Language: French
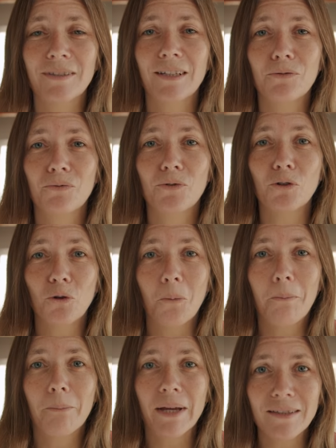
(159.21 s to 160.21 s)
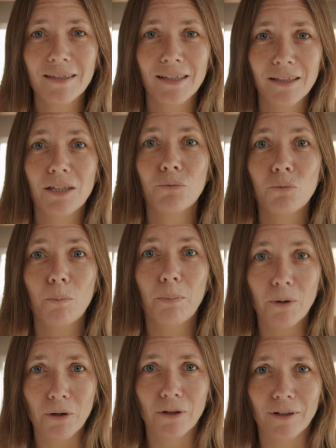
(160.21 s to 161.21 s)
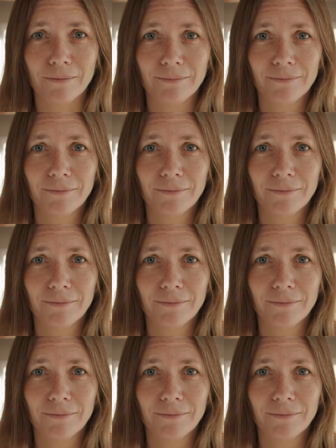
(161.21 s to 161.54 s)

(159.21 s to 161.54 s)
c'est votre passé qui vous bloque.